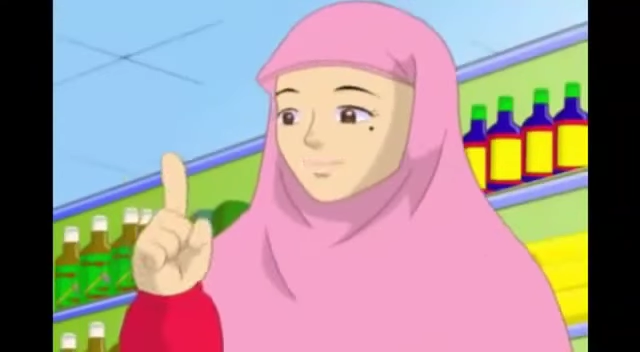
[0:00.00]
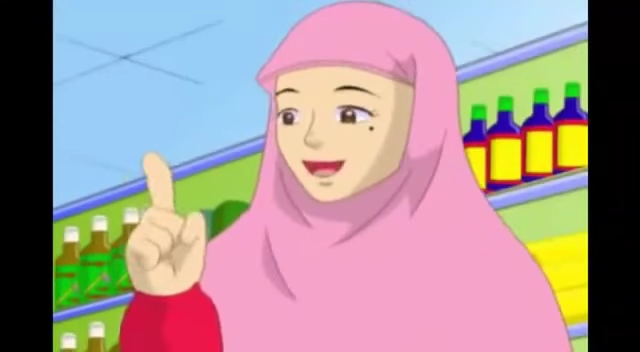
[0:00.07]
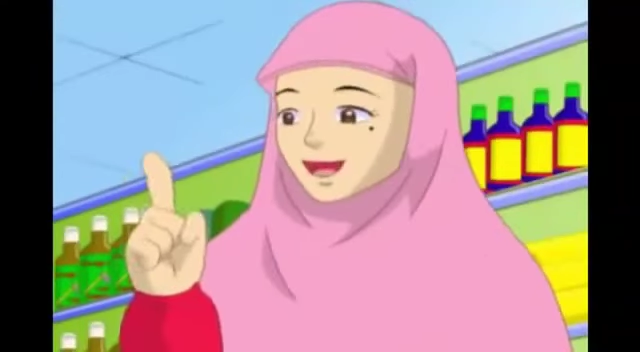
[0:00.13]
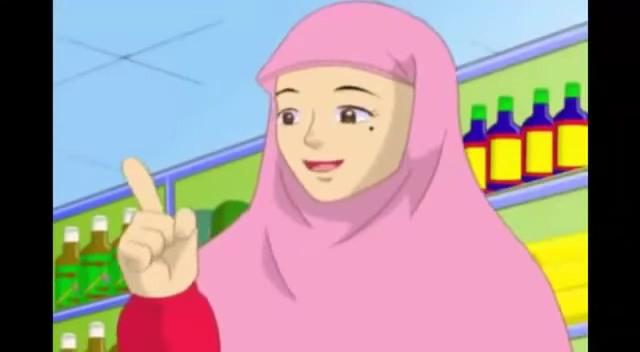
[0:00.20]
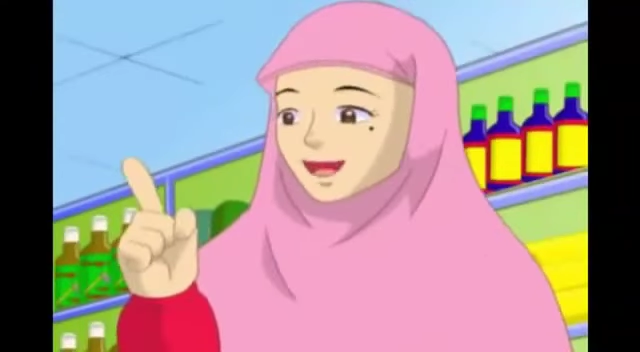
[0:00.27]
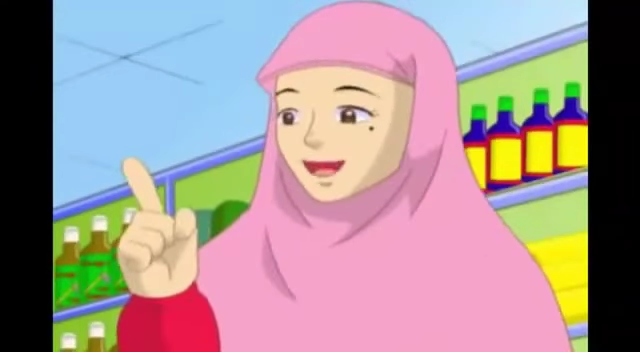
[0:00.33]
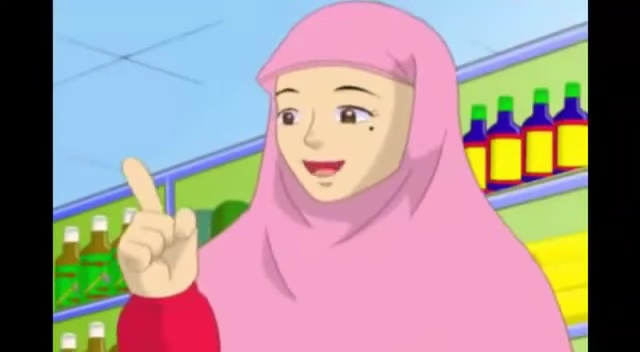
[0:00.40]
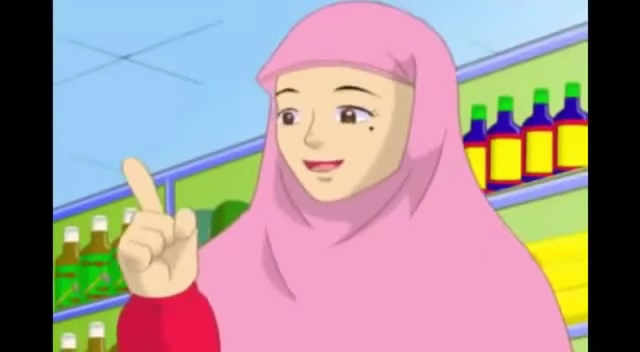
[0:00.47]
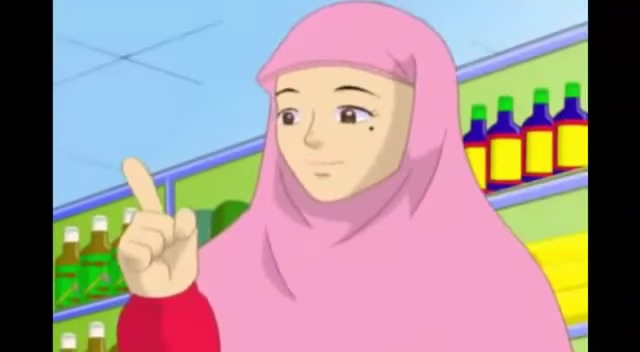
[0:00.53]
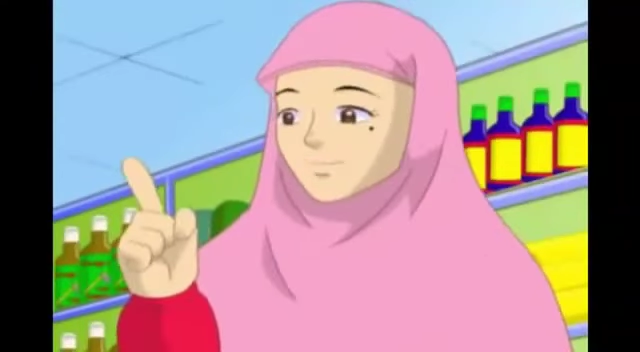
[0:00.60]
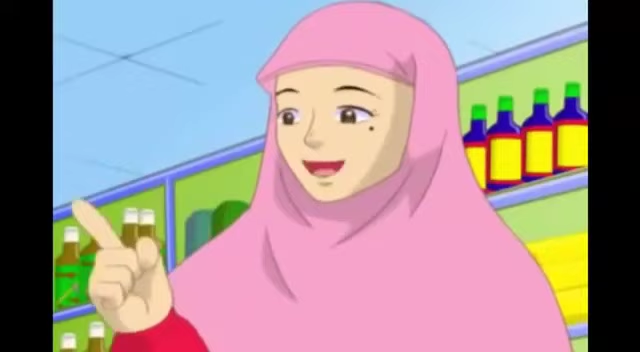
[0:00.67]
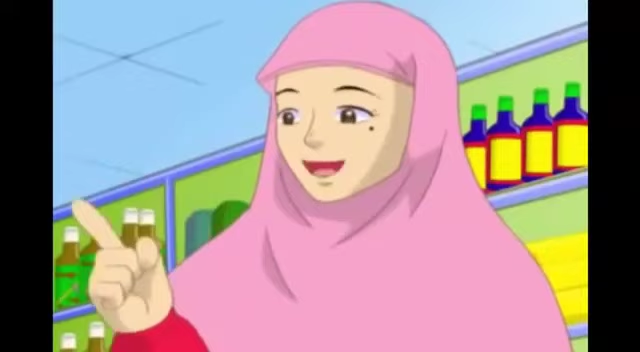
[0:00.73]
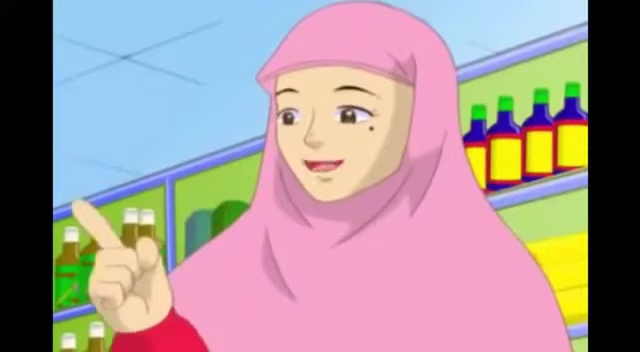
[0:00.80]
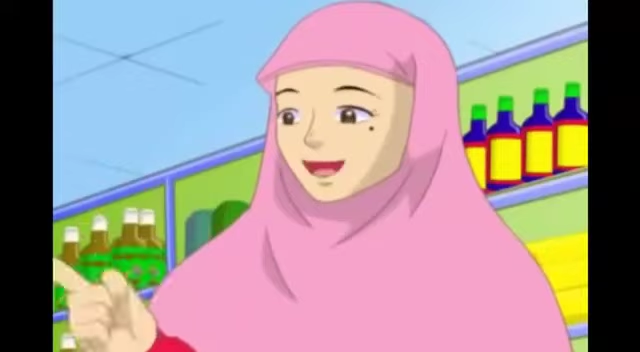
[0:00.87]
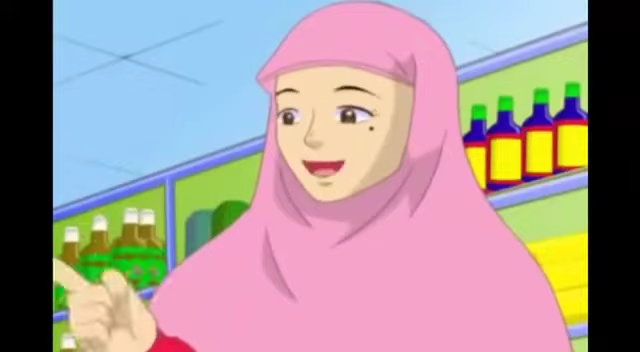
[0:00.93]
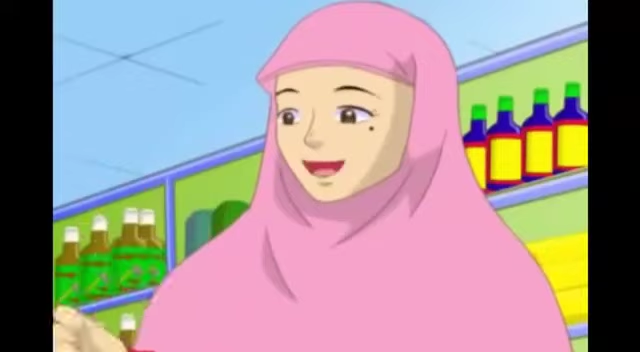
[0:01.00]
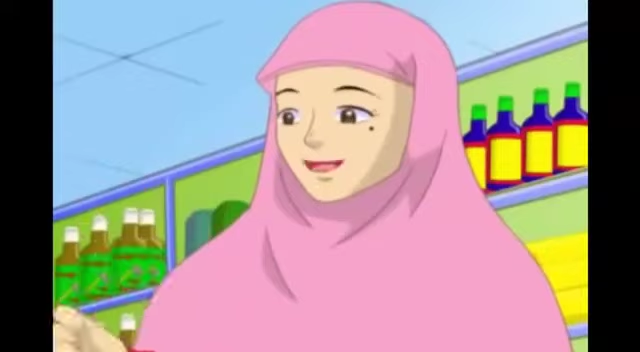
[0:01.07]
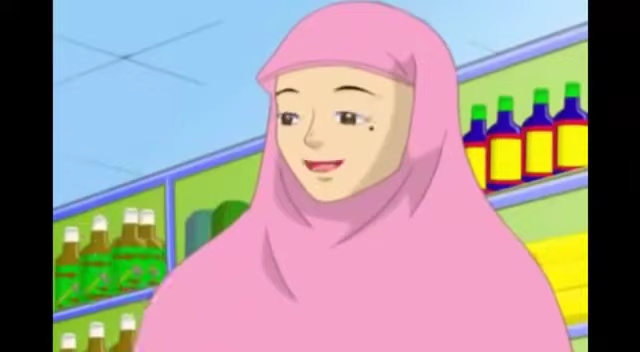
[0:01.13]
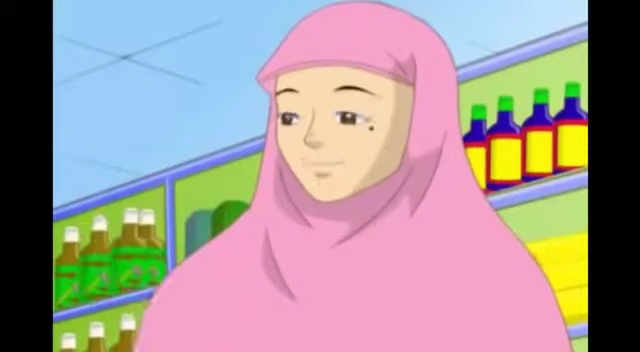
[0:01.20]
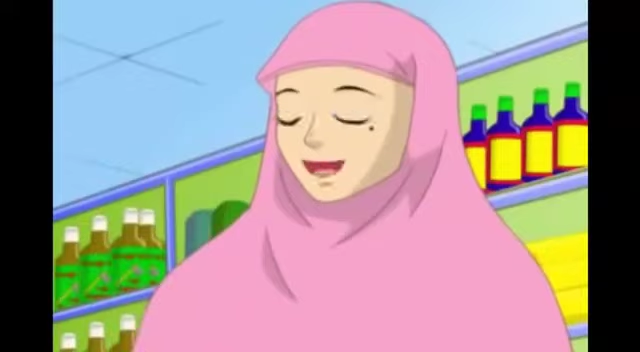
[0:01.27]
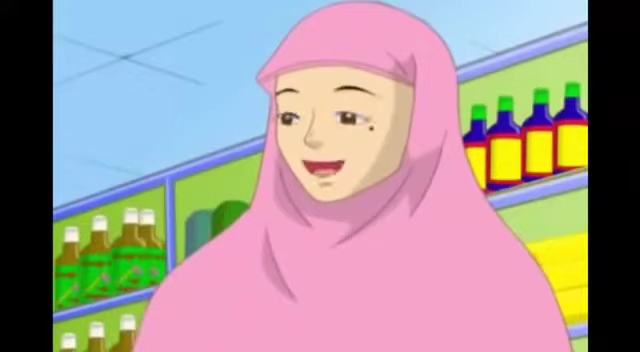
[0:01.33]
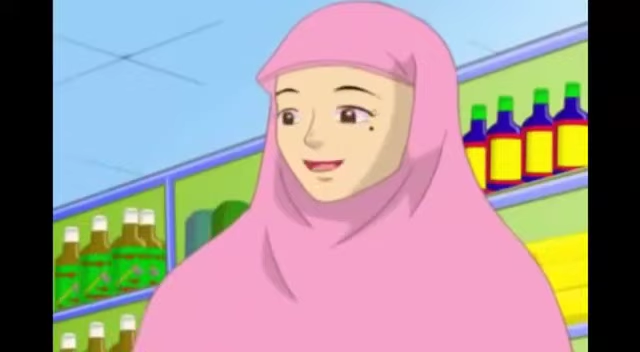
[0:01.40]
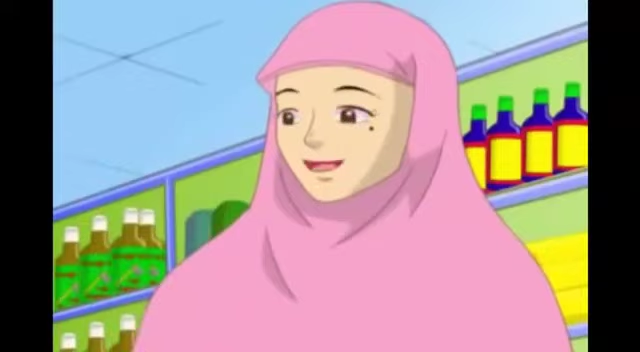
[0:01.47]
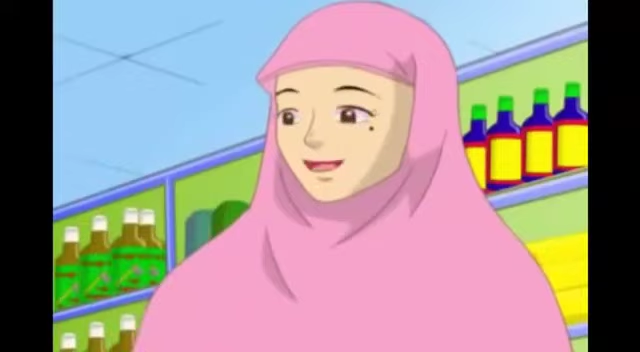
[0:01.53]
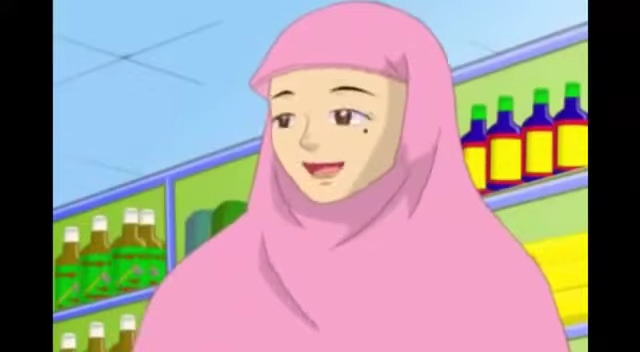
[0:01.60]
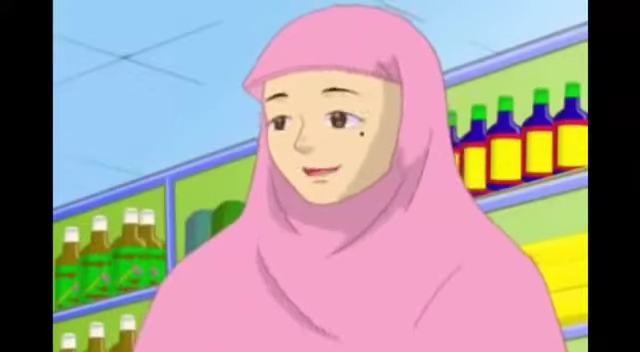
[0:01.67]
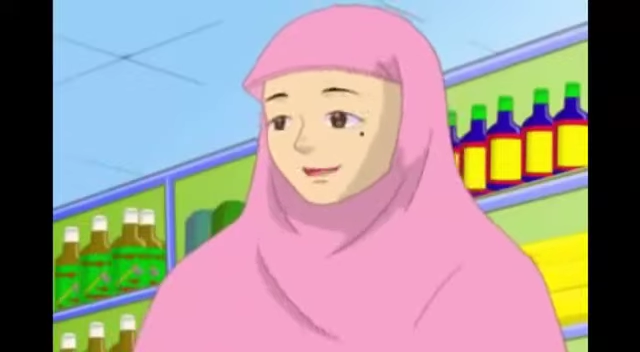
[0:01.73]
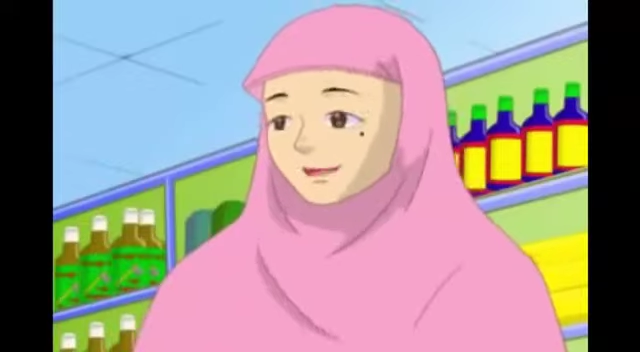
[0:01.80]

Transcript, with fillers: yang dihalalkan oleh Allah